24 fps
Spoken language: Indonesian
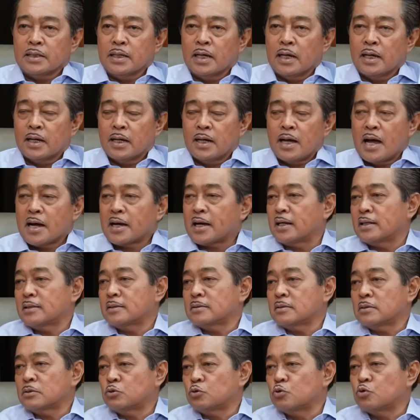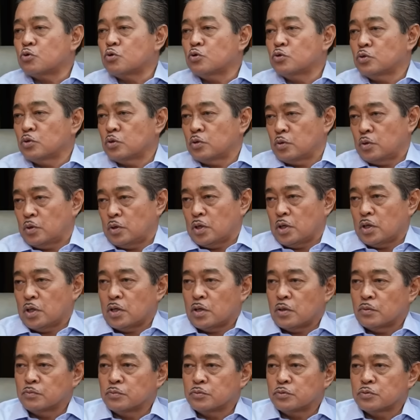uh, akan turun
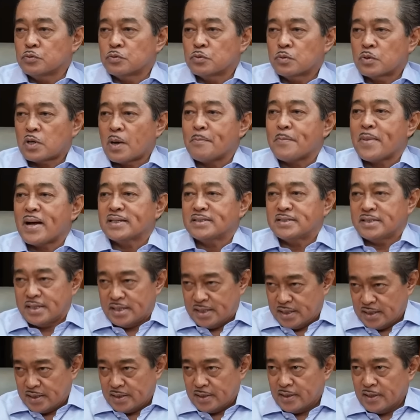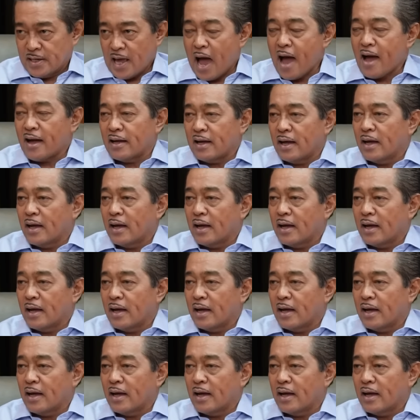uh, untuk kampanye. Iya, iya. Ya.